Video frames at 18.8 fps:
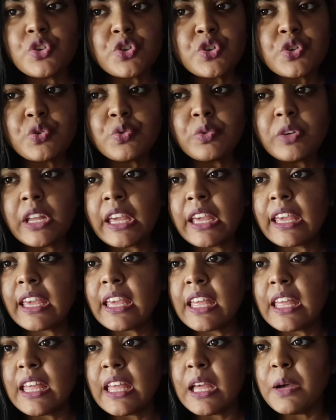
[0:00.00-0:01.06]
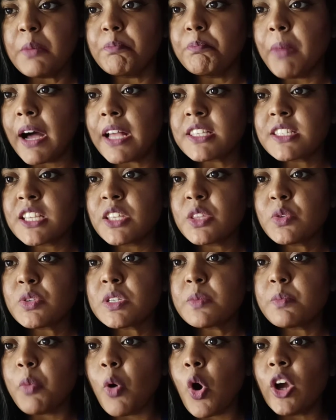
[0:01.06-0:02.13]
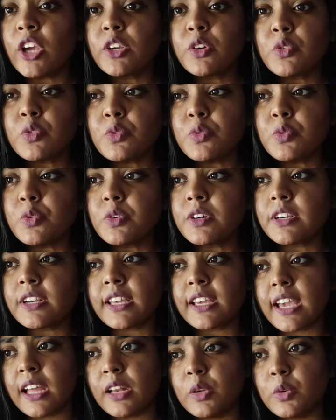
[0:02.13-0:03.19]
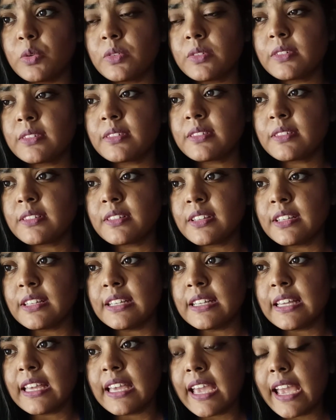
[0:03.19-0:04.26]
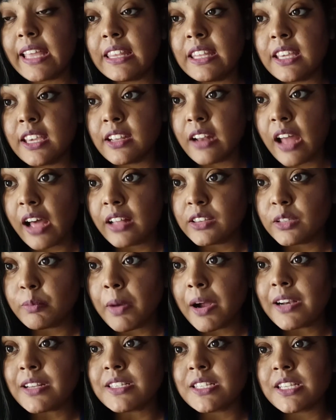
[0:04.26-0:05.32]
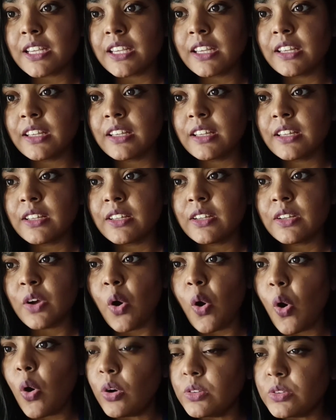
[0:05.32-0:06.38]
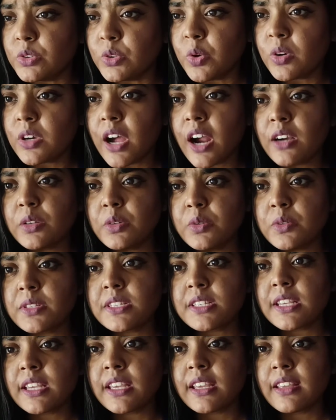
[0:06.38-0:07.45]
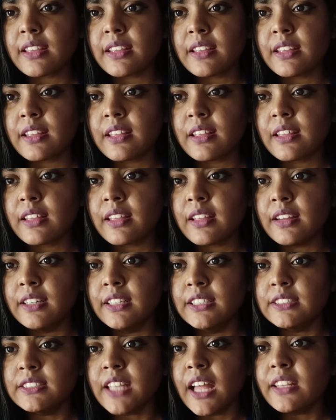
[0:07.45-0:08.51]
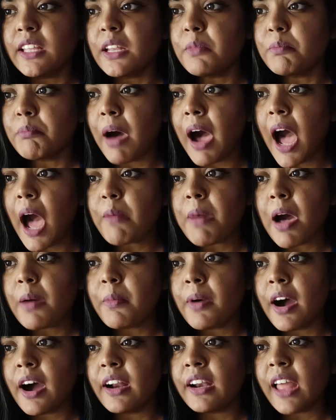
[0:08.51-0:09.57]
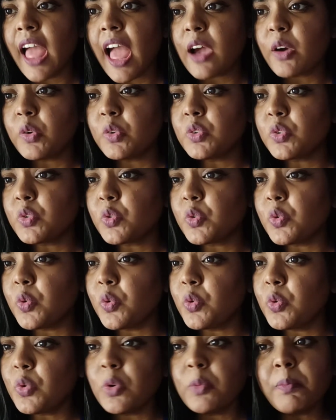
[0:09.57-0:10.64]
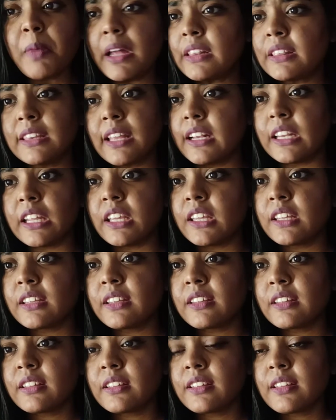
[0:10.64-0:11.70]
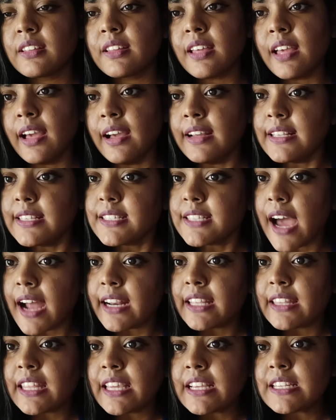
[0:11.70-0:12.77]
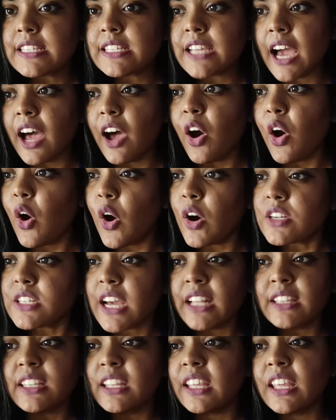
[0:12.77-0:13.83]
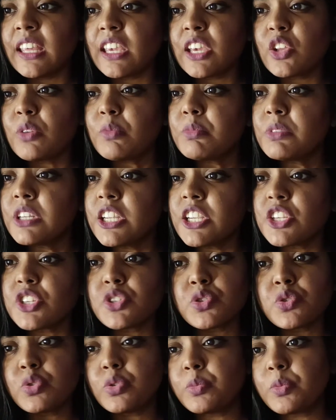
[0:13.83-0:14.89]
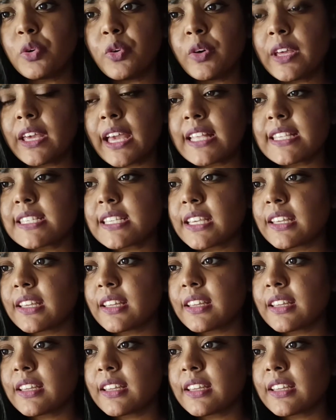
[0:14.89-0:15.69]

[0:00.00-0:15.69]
শুনে বাচ্চা দুটি ভয় কুকড়ে গেল এদিকে রাত বাড়ছে অন্ধকার হচ্ছে তাদের মা বাবার এখন কোনো পাত্তা নেই চারিদিকটা হঠাৎই কিরম নিশ্চুপ হয়ে গেছে